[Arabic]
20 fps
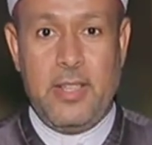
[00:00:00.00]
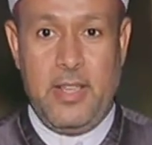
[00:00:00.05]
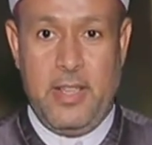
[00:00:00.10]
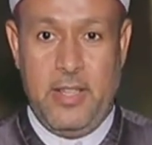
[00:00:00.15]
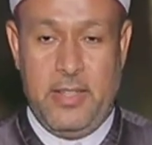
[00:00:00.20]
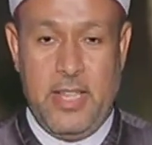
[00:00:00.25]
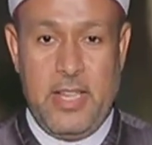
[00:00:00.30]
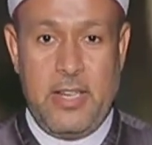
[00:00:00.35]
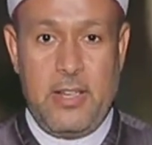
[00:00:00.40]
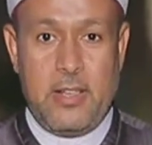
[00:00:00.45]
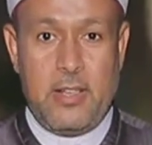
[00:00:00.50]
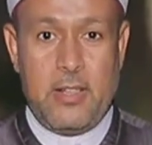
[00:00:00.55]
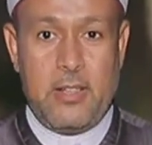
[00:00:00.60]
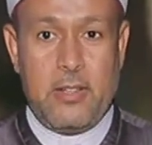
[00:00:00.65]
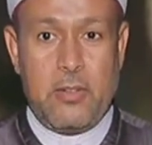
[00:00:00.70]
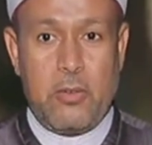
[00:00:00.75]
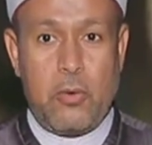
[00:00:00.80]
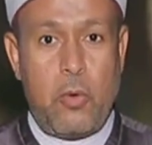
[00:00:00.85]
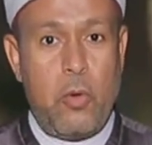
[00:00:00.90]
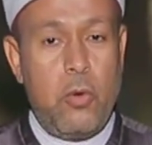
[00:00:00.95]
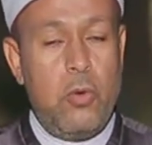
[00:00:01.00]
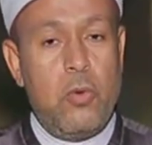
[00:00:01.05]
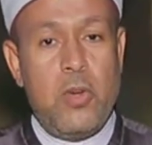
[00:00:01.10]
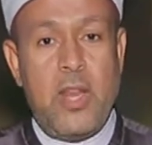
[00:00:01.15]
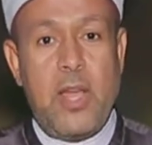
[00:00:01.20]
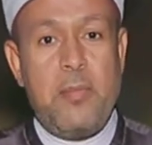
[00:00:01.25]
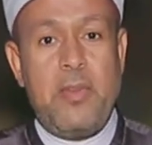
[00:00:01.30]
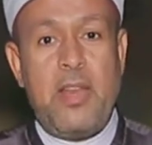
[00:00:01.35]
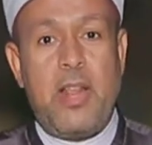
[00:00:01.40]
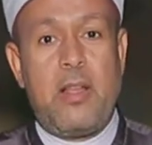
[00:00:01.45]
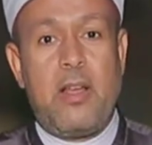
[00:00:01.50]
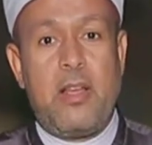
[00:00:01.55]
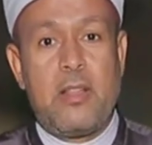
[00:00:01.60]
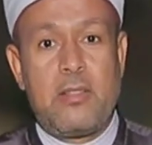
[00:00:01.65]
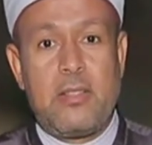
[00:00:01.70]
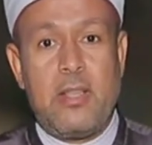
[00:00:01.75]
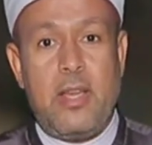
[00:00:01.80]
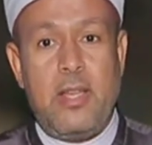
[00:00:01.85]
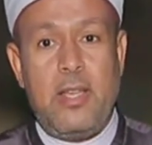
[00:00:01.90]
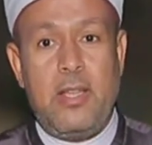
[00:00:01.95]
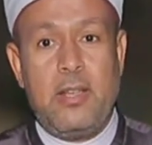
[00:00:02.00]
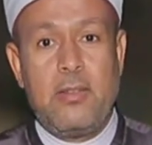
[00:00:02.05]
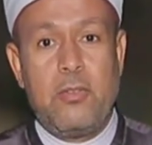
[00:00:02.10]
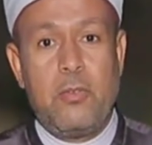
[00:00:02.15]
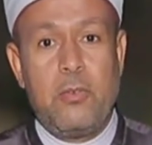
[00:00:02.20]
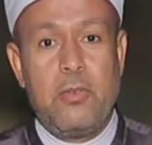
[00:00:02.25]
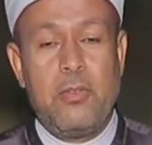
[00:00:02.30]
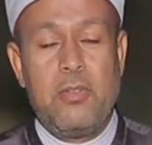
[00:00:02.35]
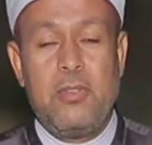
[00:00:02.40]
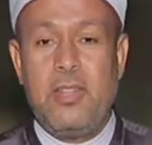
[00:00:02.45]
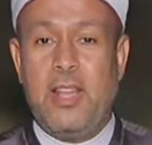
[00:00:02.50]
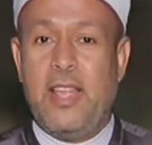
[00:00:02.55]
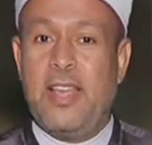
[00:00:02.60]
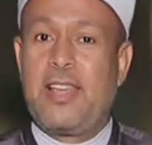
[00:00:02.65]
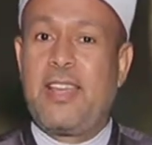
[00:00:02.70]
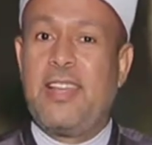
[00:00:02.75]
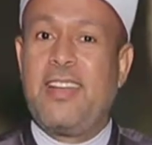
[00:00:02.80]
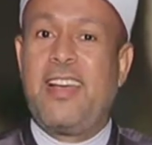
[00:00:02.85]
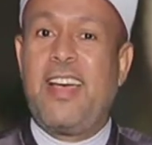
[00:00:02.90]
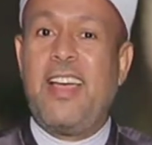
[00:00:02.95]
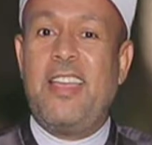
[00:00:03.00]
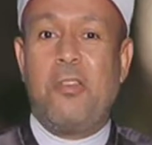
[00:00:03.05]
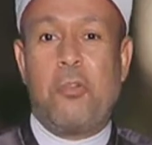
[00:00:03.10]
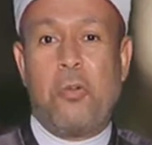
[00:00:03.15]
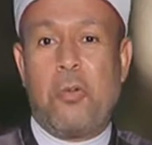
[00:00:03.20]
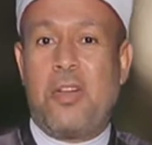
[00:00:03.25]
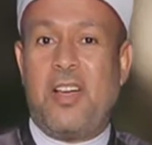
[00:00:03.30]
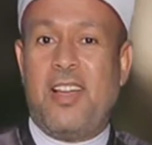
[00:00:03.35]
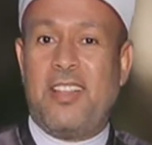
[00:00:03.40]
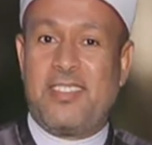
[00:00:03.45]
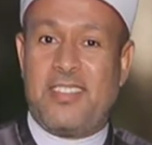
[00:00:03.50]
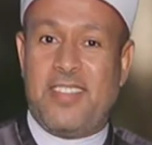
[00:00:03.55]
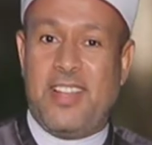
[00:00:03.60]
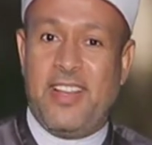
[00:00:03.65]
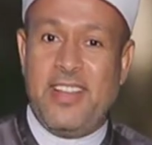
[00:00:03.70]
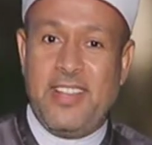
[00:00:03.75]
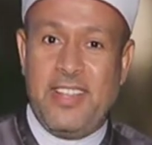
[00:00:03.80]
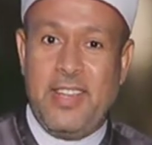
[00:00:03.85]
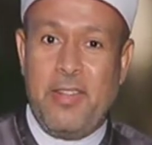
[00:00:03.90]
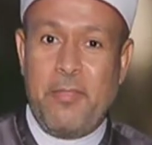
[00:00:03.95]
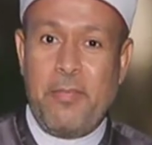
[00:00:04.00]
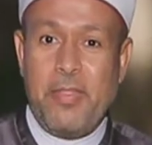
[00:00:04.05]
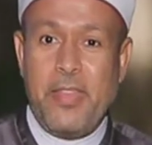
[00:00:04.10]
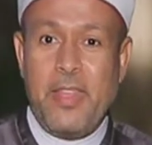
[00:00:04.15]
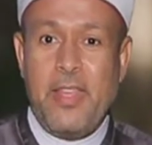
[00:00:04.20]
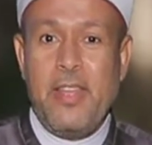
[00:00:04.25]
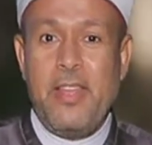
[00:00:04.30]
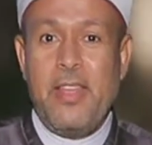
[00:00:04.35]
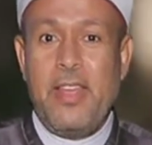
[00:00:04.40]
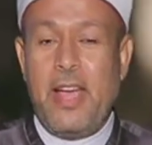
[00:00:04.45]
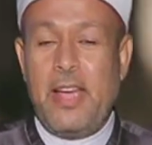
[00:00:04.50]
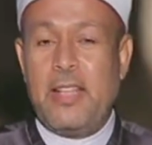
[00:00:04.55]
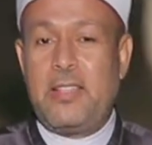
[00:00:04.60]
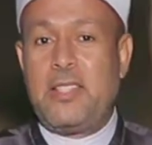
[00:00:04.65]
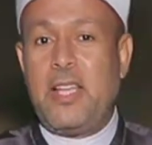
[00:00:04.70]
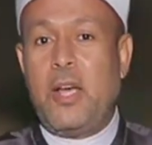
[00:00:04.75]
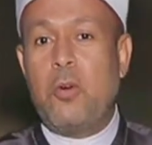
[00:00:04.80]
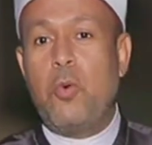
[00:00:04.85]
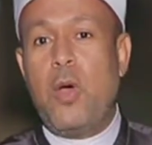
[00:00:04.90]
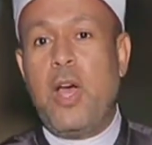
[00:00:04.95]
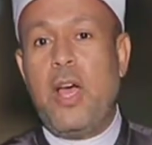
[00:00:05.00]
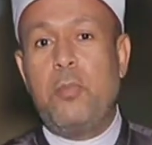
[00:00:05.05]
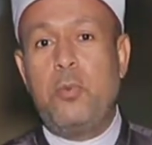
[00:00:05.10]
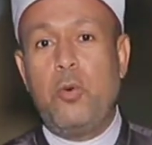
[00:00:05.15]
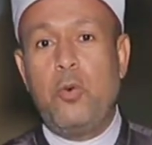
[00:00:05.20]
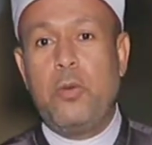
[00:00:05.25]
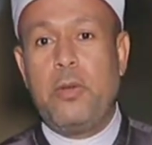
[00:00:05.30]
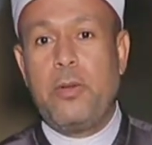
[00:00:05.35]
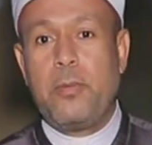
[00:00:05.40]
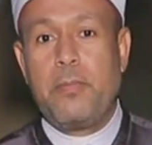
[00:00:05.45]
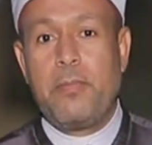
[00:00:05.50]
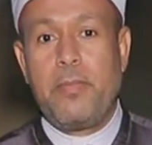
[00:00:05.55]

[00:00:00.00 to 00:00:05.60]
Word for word: إذا كلنا من الخطائين لكن خير الخطائين التوابون